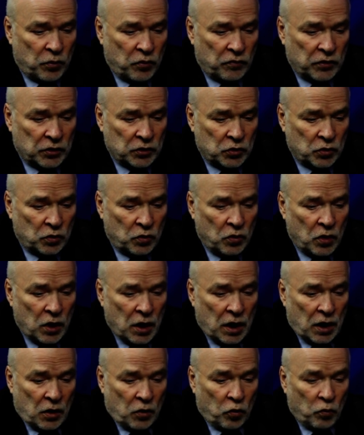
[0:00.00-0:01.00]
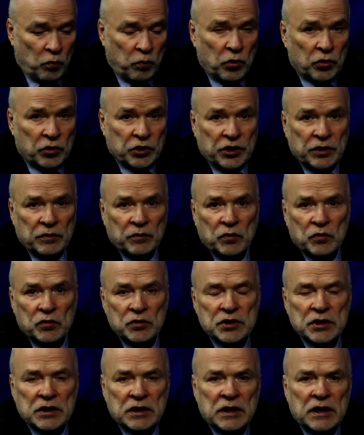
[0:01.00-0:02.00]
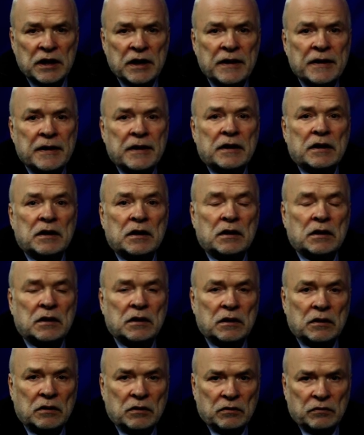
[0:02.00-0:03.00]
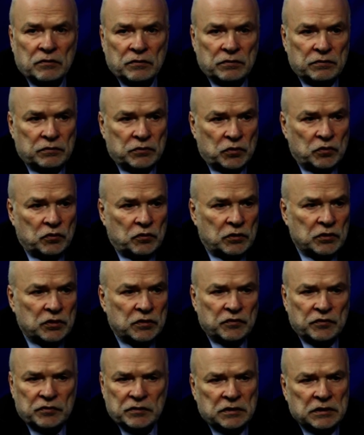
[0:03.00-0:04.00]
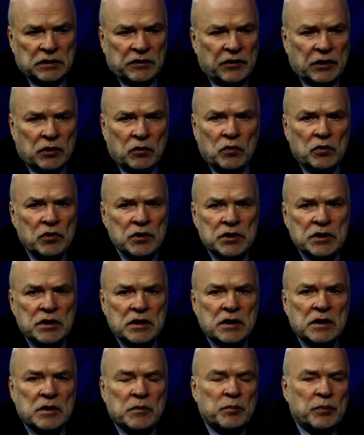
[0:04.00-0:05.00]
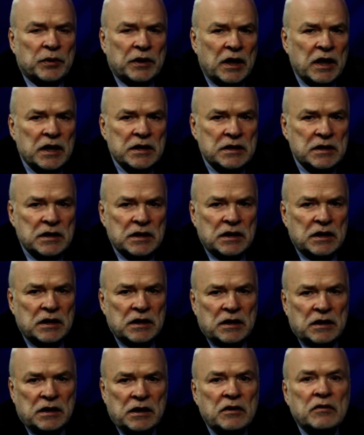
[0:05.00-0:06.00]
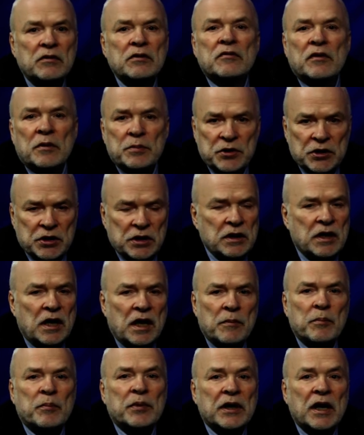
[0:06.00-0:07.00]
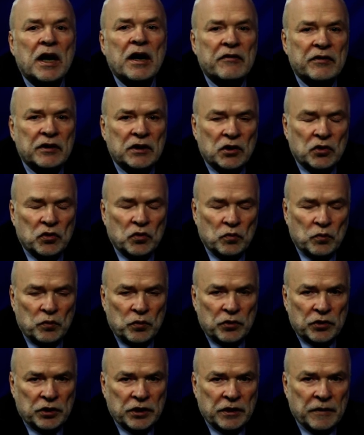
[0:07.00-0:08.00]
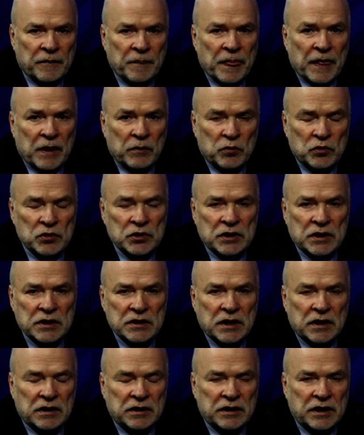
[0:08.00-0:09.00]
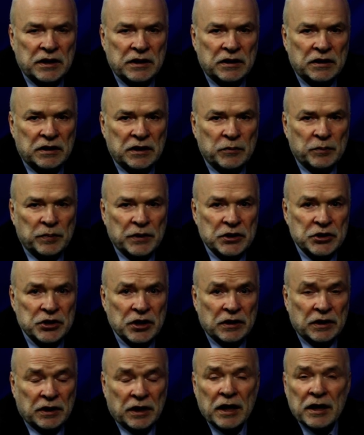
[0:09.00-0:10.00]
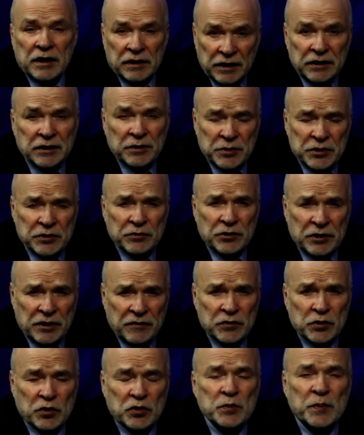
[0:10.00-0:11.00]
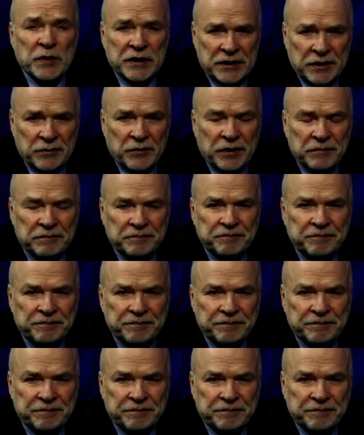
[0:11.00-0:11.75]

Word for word: поводу уборки мусора, а, ну вот в новогодние праздники и вообще о правилах уборки мусора с контейнерных площадок. На этом сегодня все. Спасибо.